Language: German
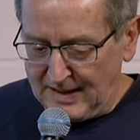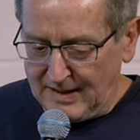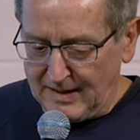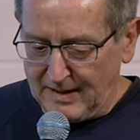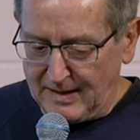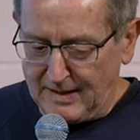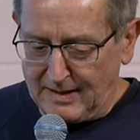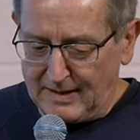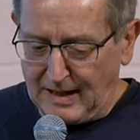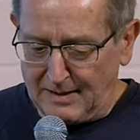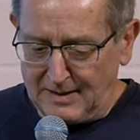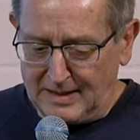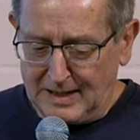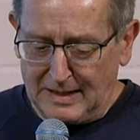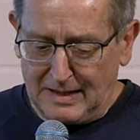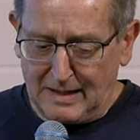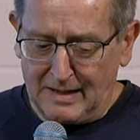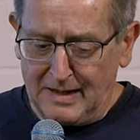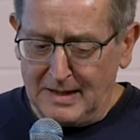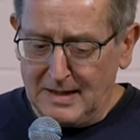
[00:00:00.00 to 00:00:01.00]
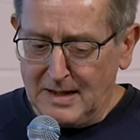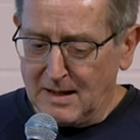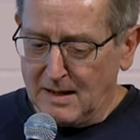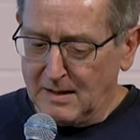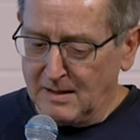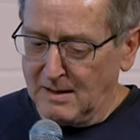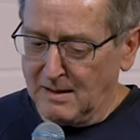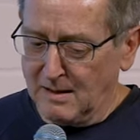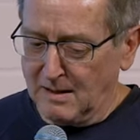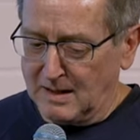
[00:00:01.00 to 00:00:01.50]
Äh, der Titel
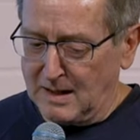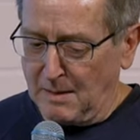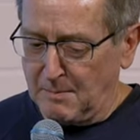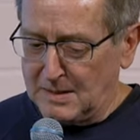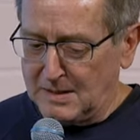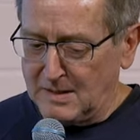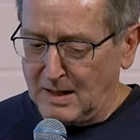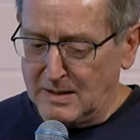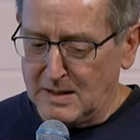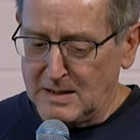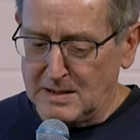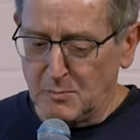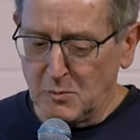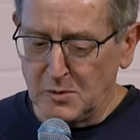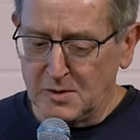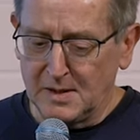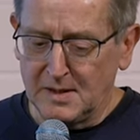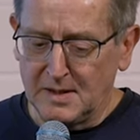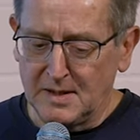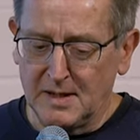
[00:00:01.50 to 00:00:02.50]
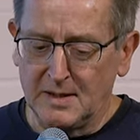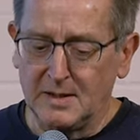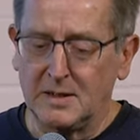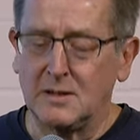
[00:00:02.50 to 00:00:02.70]
hier äh, Kapitalismus in der